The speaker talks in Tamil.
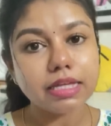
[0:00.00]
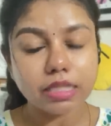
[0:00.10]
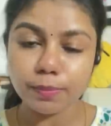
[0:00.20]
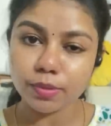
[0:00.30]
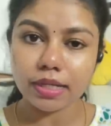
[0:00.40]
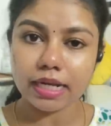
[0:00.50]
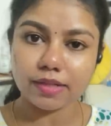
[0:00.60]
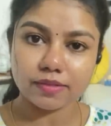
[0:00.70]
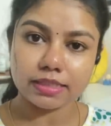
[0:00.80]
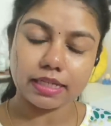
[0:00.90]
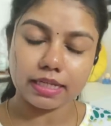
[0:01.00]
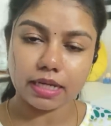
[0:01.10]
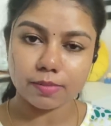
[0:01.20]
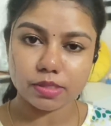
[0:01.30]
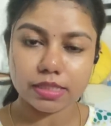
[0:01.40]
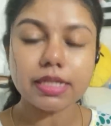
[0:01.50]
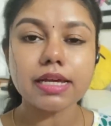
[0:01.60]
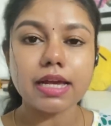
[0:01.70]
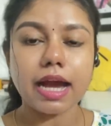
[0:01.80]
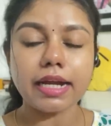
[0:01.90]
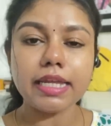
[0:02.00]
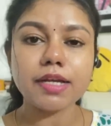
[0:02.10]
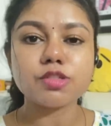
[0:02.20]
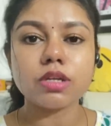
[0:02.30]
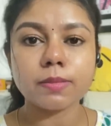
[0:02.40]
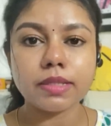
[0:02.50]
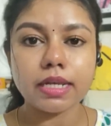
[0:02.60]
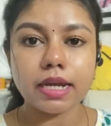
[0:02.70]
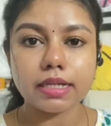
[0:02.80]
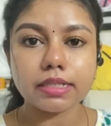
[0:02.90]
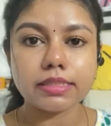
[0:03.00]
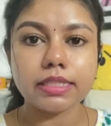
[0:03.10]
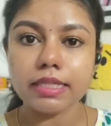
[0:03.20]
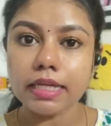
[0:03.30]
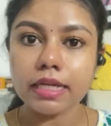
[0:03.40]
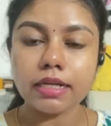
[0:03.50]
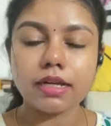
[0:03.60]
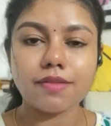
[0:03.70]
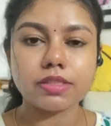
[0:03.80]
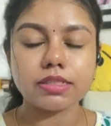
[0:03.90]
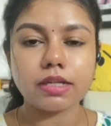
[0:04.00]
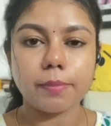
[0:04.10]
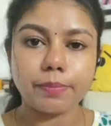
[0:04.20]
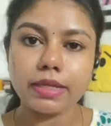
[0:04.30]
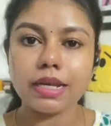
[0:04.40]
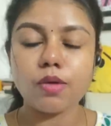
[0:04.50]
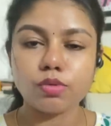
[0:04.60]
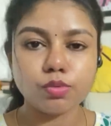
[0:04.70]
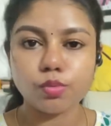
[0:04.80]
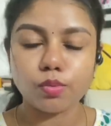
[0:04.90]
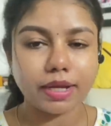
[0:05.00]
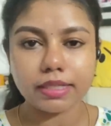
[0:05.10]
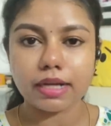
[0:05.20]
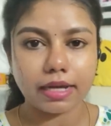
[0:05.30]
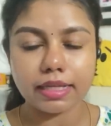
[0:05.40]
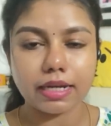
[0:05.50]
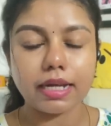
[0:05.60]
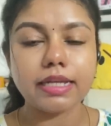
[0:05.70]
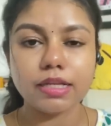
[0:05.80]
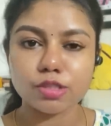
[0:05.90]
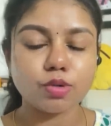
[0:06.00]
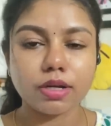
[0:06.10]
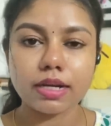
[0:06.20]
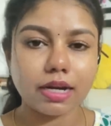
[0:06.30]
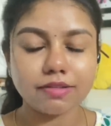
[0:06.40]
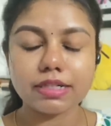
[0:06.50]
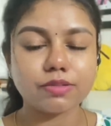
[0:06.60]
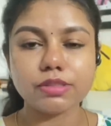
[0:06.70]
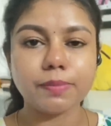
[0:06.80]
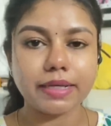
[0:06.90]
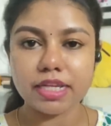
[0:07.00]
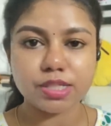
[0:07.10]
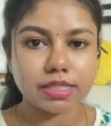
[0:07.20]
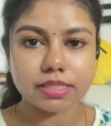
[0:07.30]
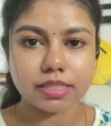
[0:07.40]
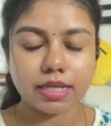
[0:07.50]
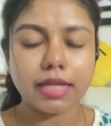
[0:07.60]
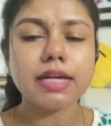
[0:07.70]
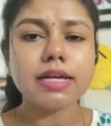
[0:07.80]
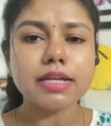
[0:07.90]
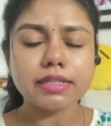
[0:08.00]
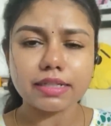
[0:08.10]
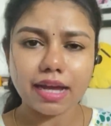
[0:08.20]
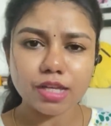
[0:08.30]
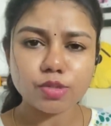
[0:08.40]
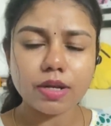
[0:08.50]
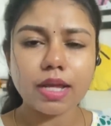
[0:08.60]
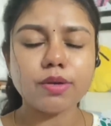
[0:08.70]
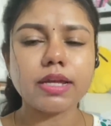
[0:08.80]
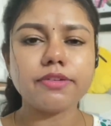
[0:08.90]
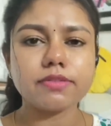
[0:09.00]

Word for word: இப்போ தான் எனக்கு வந்து தெரிய ஆரம்பிச்சுது அண்ட் நீங்கள் சொல்கிற மாதிரி எனக்கு திடீர்னு நான் வந்துட்டு அப்படியெல்லாம் ஒன்றும் ஒயிட் ஆகிரல நீங்கள் சொல்கிற அளவுக்கு வந்து பெரிய சேஞ்சஸ் தெரியல கிராஜுவலாக என்னுடைய